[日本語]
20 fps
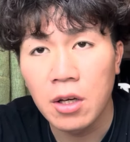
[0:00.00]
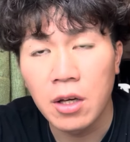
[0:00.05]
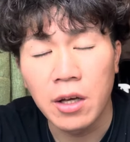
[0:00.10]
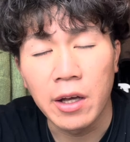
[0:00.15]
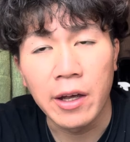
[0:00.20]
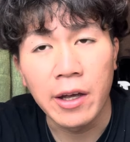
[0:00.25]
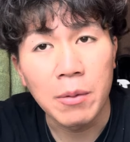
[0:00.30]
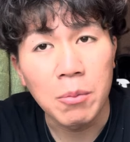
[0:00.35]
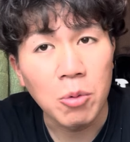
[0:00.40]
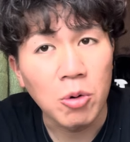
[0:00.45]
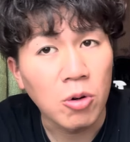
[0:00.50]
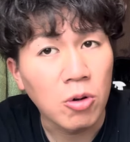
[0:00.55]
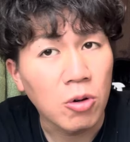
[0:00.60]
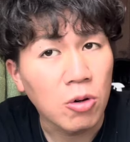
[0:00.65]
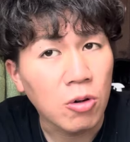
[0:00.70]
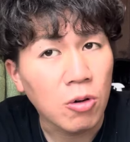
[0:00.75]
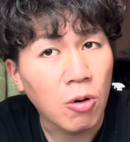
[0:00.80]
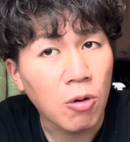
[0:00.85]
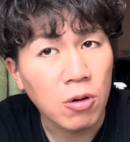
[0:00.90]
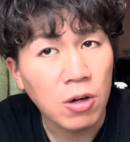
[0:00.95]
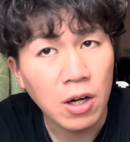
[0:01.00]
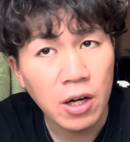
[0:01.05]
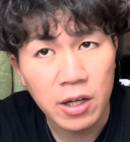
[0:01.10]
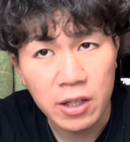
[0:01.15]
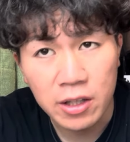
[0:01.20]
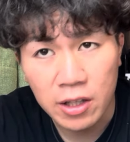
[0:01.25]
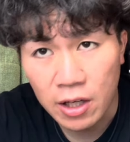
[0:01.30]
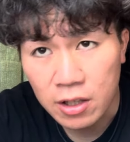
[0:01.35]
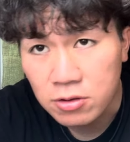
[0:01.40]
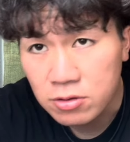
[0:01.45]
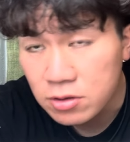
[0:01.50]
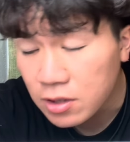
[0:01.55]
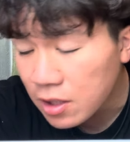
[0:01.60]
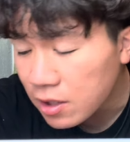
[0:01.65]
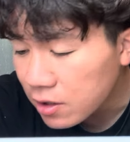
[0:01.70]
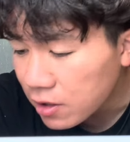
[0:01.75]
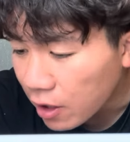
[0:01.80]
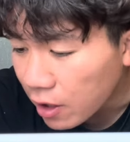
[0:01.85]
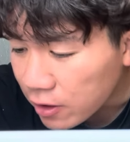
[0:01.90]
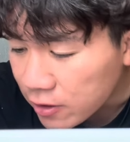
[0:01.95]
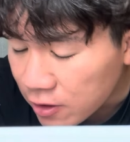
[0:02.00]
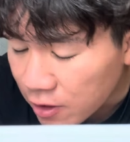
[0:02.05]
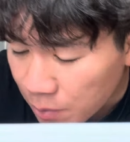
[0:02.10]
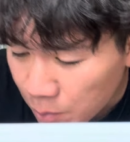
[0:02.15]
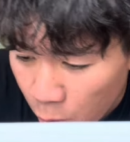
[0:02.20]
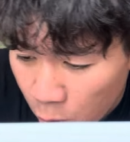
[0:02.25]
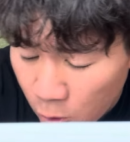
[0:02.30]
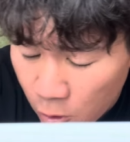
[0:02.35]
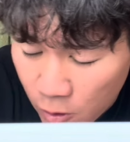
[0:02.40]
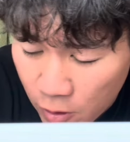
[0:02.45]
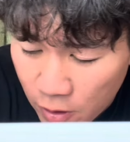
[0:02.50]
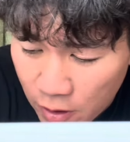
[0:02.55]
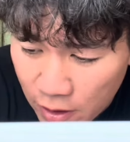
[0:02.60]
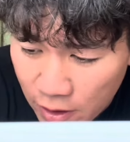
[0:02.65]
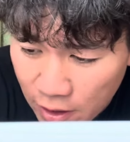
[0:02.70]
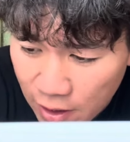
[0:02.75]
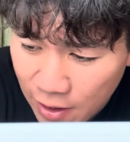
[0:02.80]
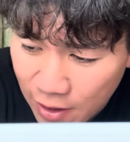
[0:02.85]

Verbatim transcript: えー、もう、こっから100年経っても、えー、